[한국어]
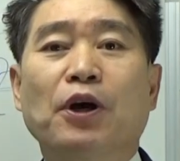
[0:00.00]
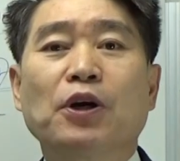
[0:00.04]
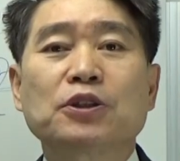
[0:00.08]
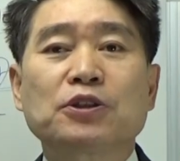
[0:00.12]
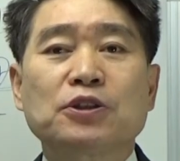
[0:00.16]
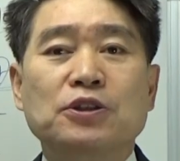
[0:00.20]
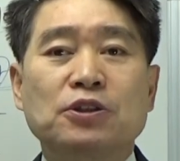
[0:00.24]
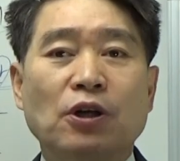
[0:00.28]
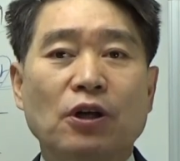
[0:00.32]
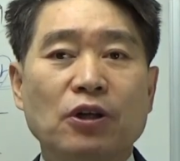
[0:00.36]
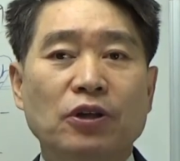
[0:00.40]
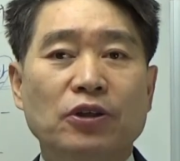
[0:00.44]

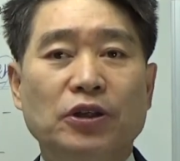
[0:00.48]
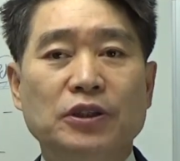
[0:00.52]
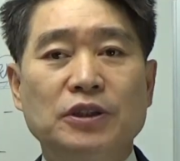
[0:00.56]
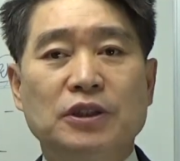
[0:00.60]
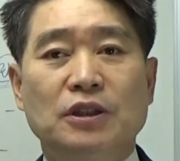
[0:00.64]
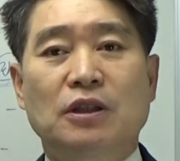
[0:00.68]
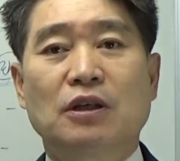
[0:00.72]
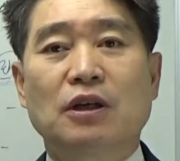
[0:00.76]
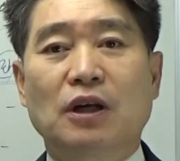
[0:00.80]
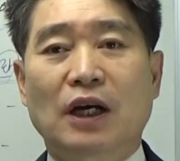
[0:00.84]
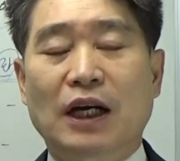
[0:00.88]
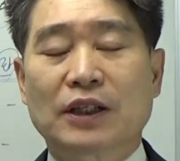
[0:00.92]
몇 천년이
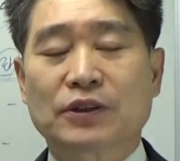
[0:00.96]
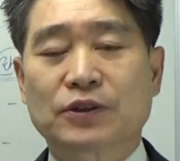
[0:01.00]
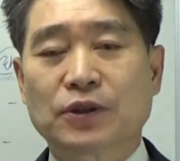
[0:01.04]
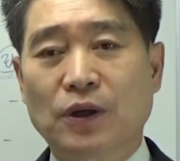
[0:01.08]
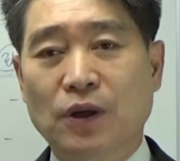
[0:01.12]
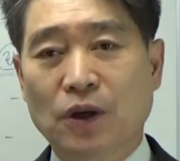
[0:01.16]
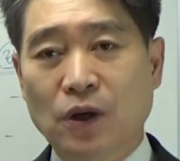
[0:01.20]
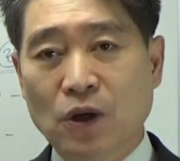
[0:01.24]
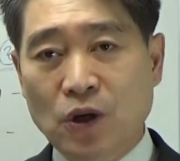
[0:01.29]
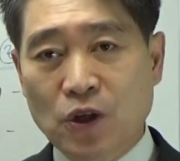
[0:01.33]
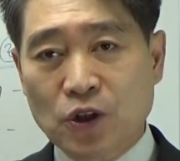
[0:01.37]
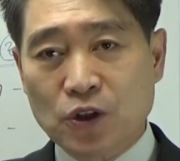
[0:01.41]

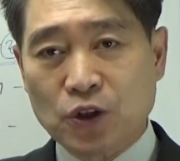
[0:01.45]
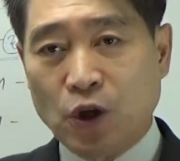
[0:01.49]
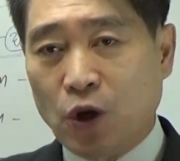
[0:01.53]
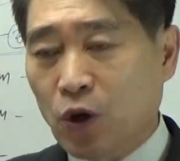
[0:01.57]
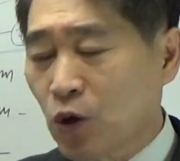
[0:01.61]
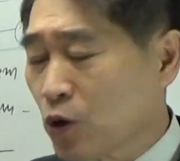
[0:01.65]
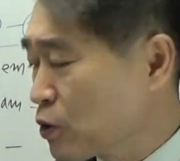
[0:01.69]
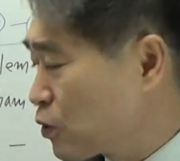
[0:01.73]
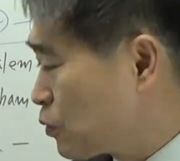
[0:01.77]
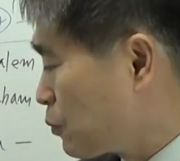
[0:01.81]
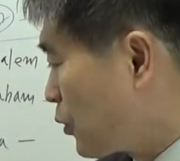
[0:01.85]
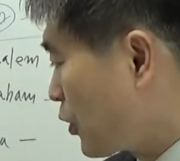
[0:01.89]
흘러가서
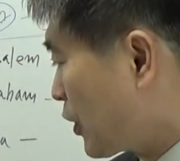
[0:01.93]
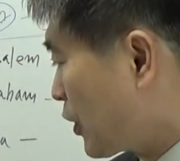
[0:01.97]
영어로